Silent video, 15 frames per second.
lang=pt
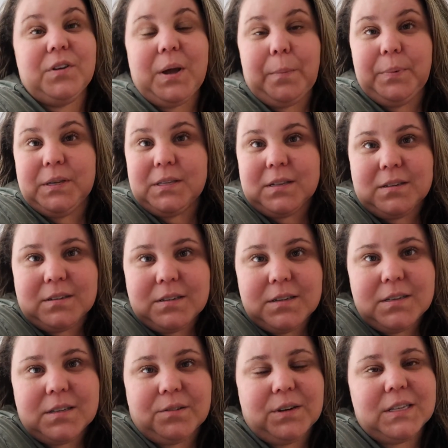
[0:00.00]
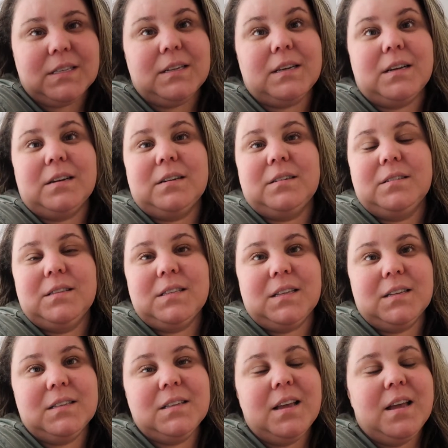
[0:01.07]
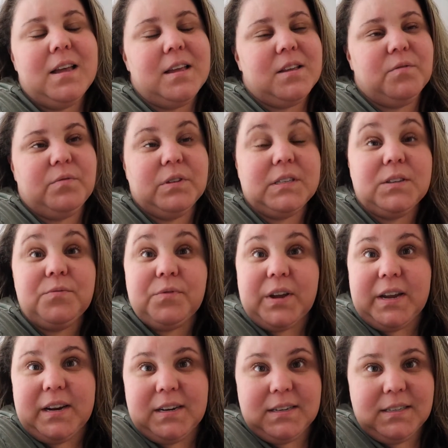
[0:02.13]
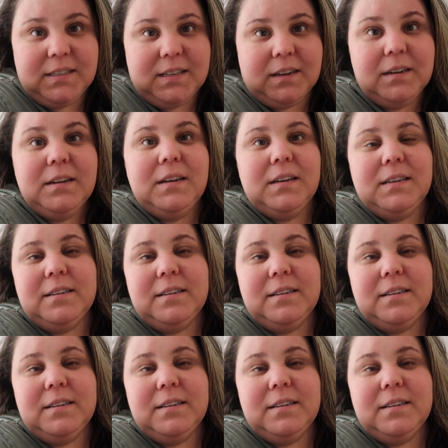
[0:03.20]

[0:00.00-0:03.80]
ficar prestando atenção nas crianças e vice-versa.